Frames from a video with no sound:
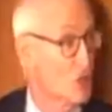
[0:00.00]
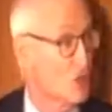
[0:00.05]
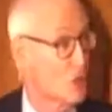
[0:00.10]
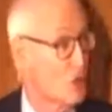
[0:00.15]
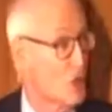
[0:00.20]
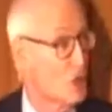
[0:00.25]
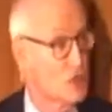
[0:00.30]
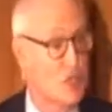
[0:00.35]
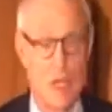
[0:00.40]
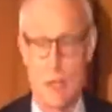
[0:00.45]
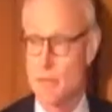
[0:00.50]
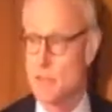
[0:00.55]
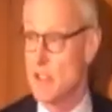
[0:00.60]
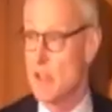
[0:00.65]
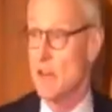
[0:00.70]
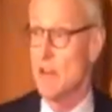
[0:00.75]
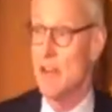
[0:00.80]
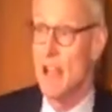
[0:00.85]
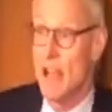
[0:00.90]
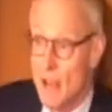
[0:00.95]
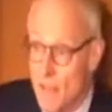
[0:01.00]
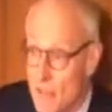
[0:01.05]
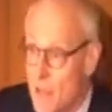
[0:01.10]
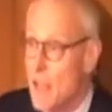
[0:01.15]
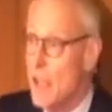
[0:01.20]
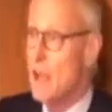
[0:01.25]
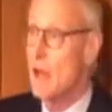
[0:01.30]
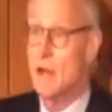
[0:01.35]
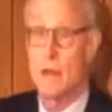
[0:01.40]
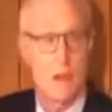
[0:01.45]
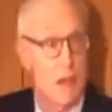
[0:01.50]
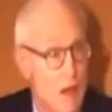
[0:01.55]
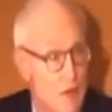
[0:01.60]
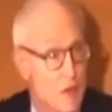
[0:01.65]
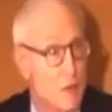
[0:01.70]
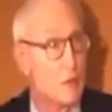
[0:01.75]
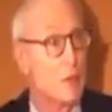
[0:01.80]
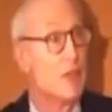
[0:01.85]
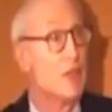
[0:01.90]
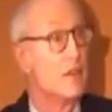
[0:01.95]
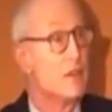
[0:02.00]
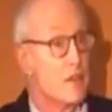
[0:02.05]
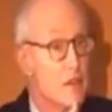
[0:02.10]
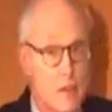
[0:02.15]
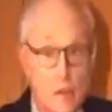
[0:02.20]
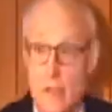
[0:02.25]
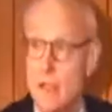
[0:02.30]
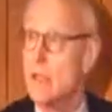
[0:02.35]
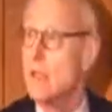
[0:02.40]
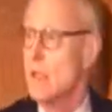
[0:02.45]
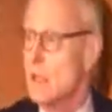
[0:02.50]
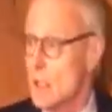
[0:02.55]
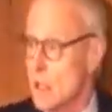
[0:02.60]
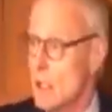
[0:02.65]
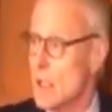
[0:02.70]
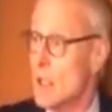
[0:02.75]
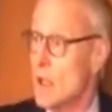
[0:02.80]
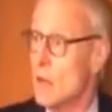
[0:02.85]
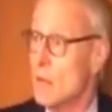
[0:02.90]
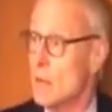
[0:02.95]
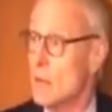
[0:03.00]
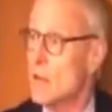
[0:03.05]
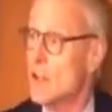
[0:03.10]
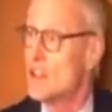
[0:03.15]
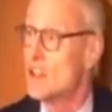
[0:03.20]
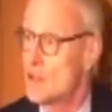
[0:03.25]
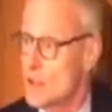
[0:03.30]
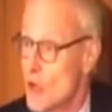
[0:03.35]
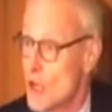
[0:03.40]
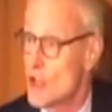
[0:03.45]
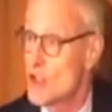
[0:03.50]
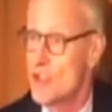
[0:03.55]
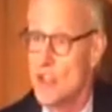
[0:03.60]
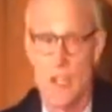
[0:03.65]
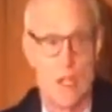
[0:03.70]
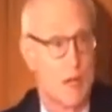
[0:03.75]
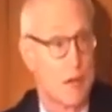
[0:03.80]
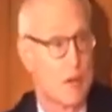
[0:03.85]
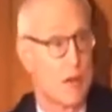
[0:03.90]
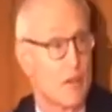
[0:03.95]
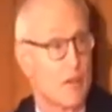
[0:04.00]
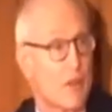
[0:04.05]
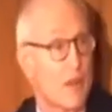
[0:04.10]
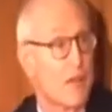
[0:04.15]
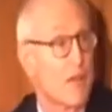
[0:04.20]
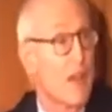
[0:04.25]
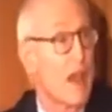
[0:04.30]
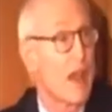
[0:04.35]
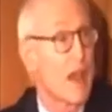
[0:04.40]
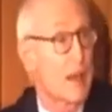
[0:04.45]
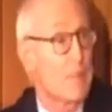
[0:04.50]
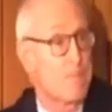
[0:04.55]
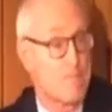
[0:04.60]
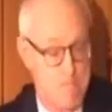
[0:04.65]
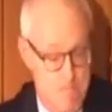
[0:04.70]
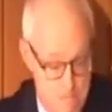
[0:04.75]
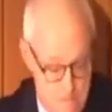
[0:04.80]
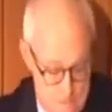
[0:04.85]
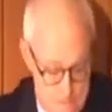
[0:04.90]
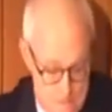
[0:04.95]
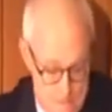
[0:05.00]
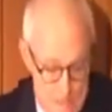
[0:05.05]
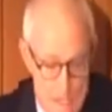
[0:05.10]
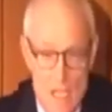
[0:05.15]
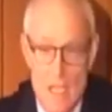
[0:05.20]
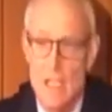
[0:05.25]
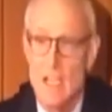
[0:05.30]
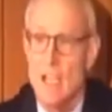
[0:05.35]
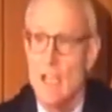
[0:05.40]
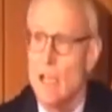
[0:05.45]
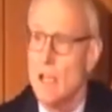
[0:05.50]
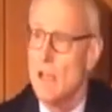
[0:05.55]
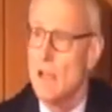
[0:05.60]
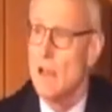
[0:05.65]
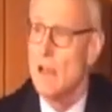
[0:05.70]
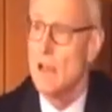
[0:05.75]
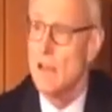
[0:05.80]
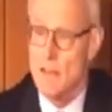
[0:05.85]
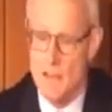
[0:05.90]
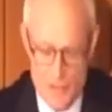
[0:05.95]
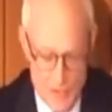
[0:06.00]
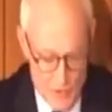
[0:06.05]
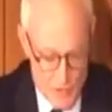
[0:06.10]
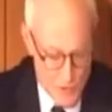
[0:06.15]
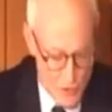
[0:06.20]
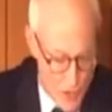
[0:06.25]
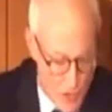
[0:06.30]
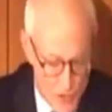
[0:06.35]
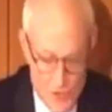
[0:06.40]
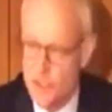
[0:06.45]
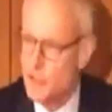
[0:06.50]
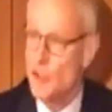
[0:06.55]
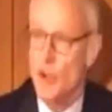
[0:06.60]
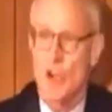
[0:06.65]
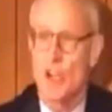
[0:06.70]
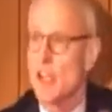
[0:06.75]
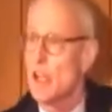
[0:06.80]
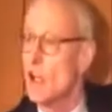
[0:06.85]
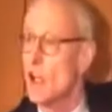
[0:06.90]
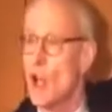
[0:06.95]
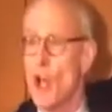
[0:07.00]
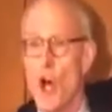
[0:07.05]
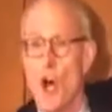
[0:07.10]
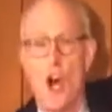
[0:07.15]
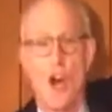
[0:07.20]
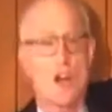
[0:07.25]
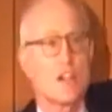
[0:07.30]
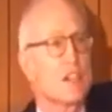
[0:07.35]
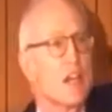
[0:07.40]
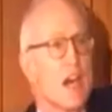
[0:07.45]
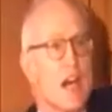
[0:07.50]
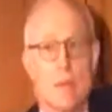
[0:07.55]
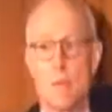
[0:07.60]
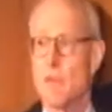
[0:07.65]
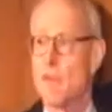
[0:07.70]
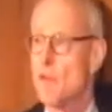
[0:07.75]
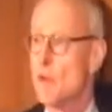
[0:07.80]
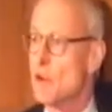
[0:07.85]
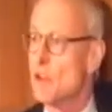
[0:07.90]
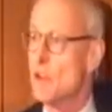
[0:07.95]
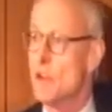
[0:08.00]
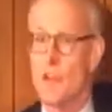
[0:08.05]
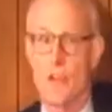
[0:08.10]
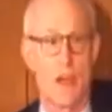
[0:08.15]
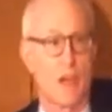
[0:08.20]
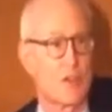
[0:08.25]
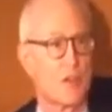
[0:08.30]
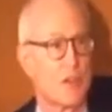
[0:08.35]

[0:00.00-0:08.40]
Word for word: De este modo, tal como establecía Michael Porter, promover la formación de clúster en las economías de desarrollo significa empezar por el nivel más